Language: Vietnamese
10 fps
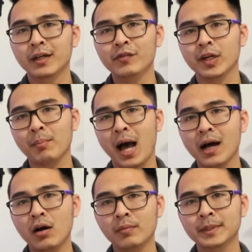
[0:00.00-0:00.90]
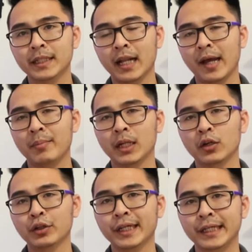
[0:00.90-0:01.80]
cái việc bán option này mình
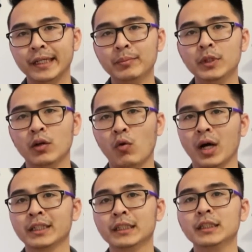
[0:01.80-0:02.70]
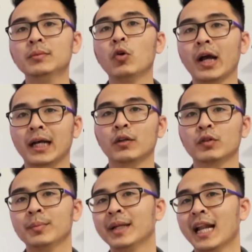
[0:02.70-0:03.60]
có thể kiếm được khoảng trên dưới một ngàn đồng,
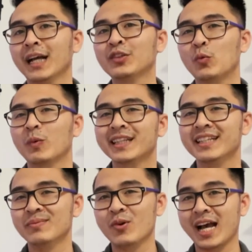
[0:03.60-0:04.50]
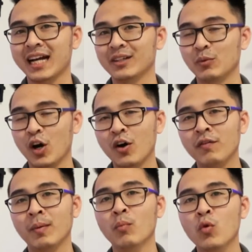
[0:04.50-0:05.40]
thì mình đã dùng cái tiền một ngàn đồng đó
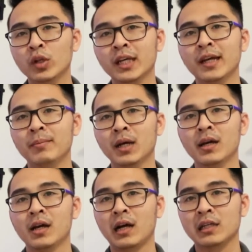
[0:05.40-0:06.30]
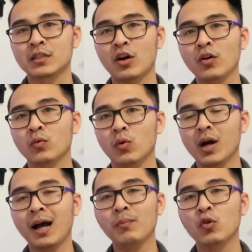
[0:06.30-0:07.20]
và mua thêm uh, stock của
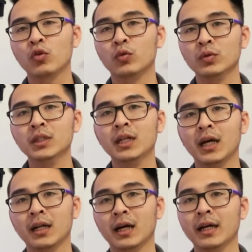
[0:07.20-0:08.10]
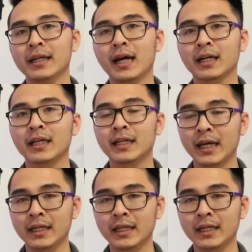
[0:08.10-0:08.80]
Apple cũng như là, là A R K K.